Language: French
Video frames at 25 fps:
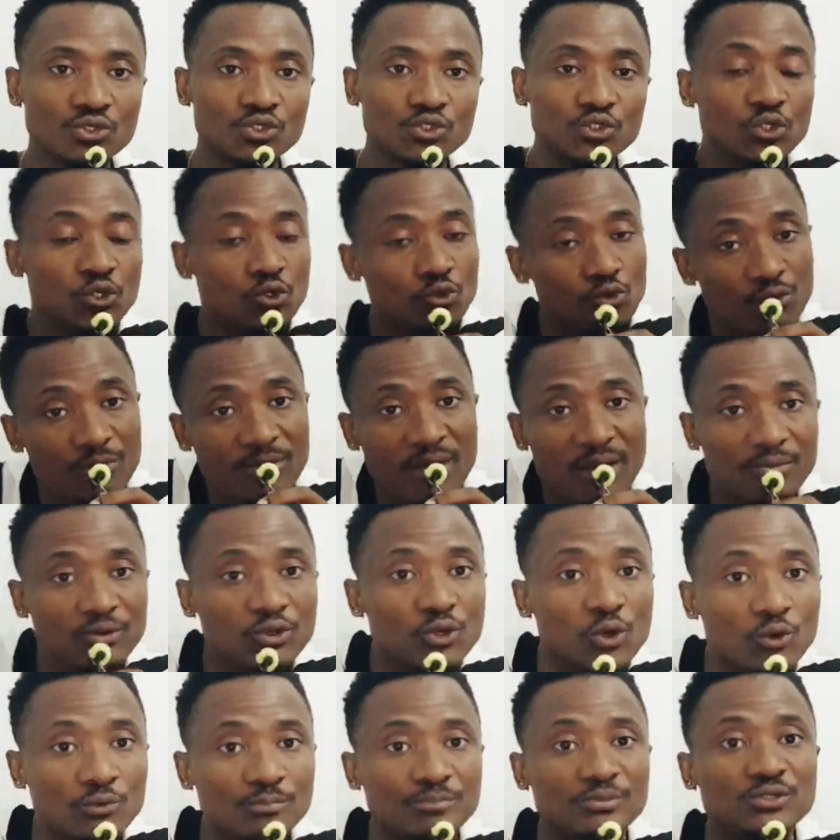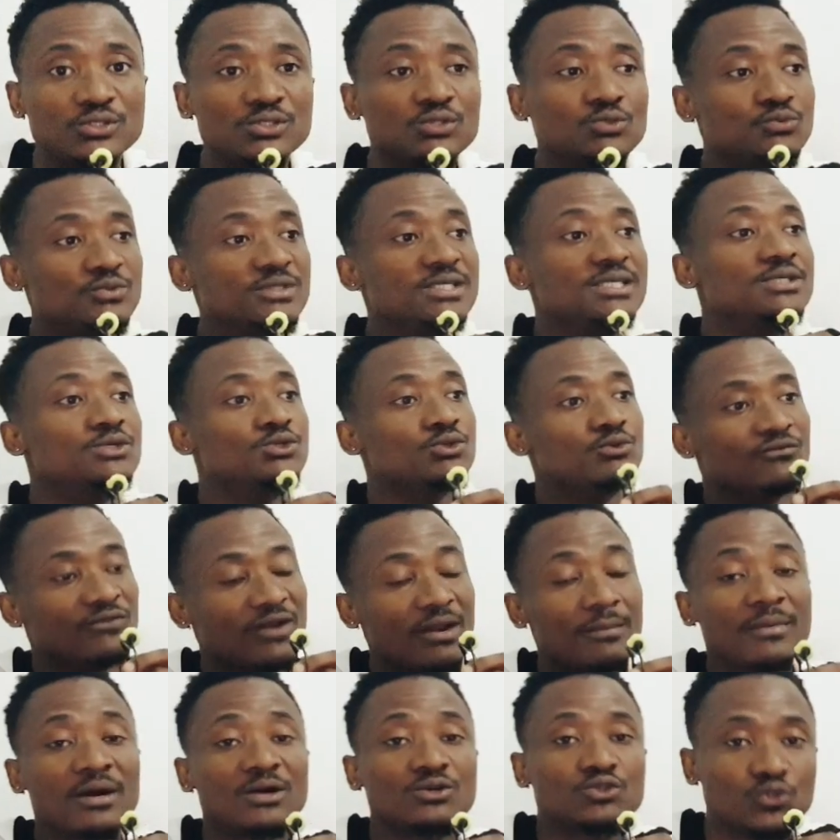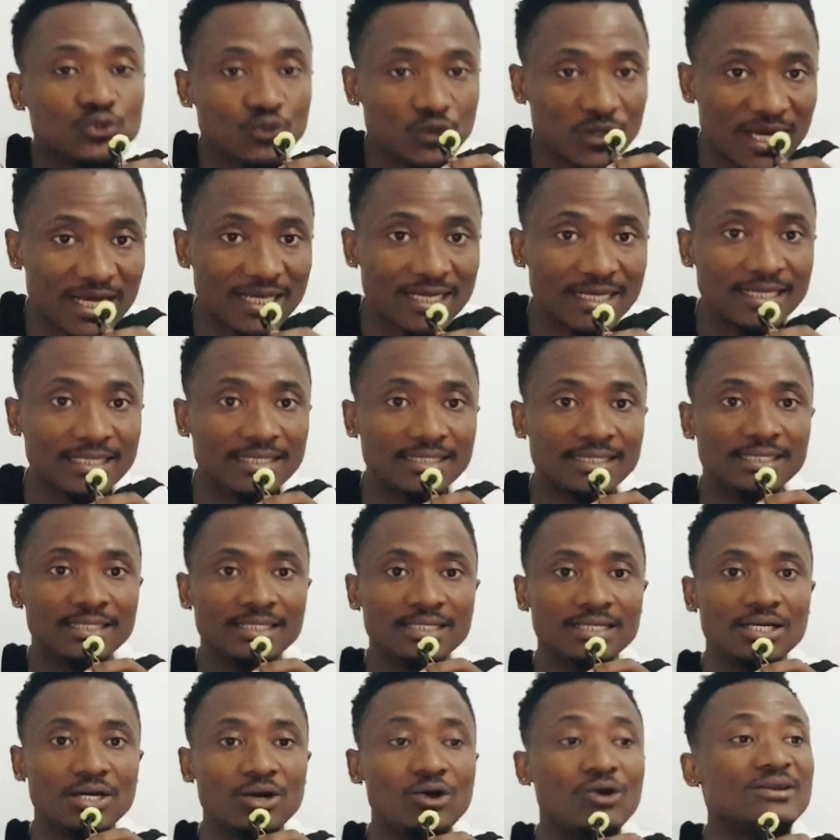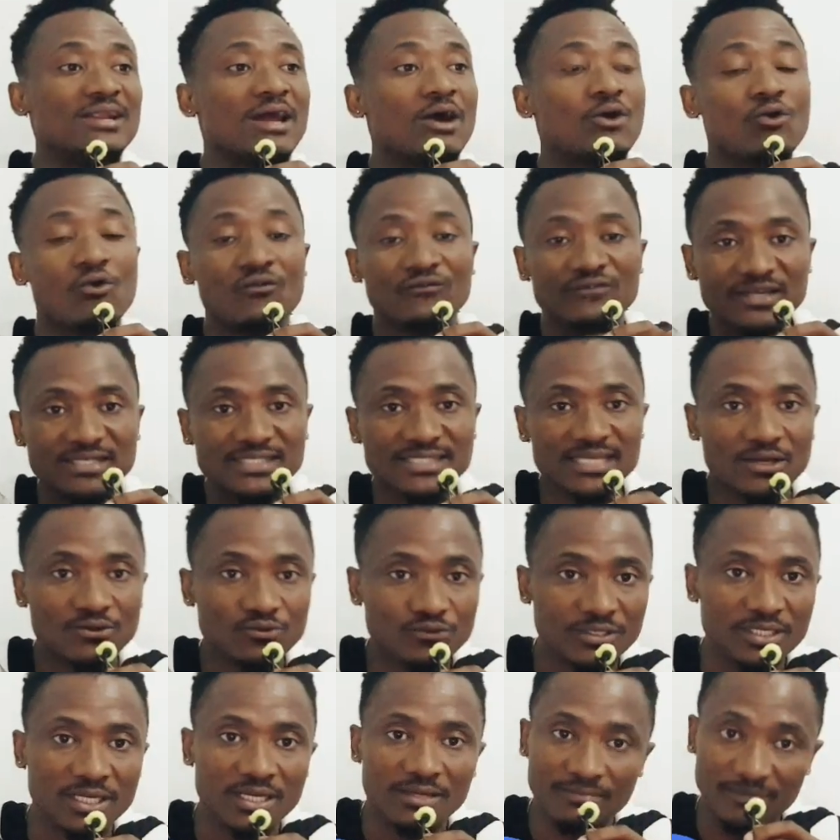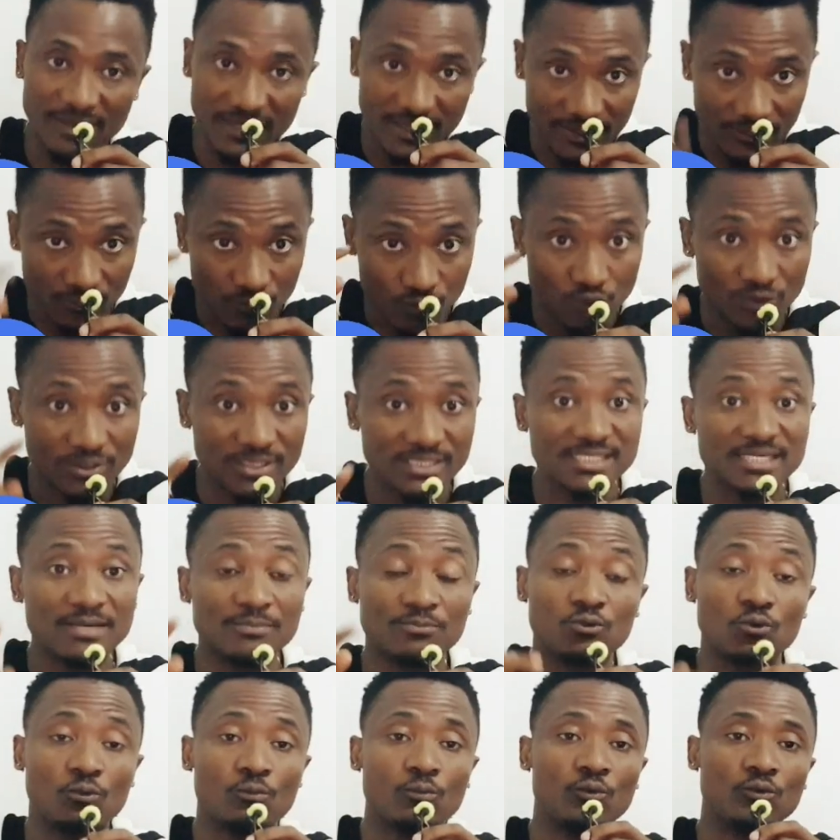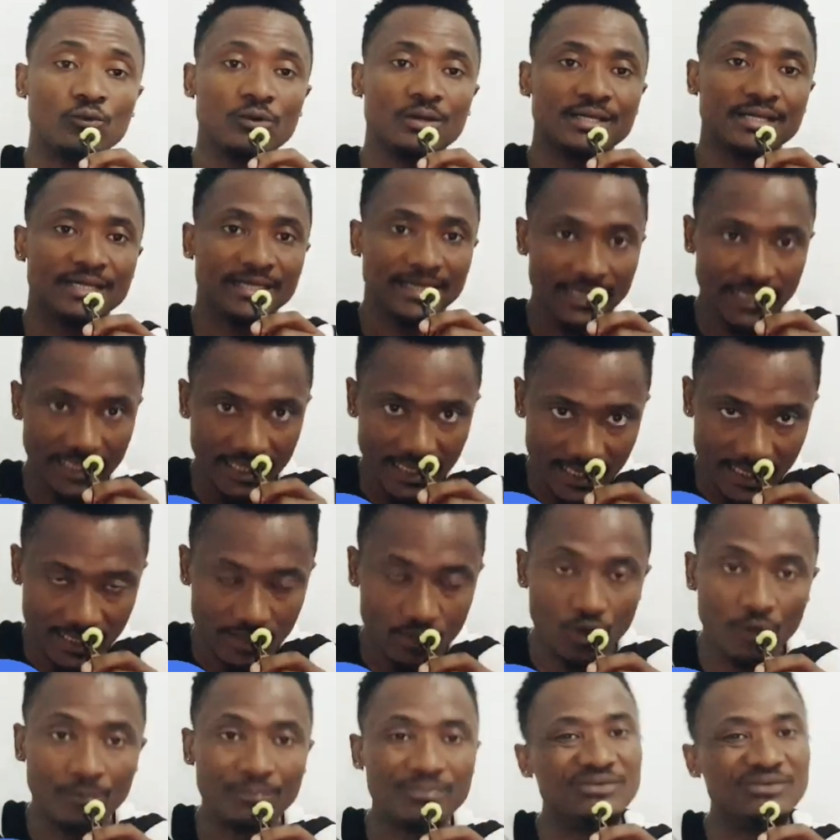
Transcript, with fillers: C'est lui-même qu'on peut dire, oui, vraiment, ce gars-là, on a confiance à lui. Mais écoutez ses propos. Et eh, on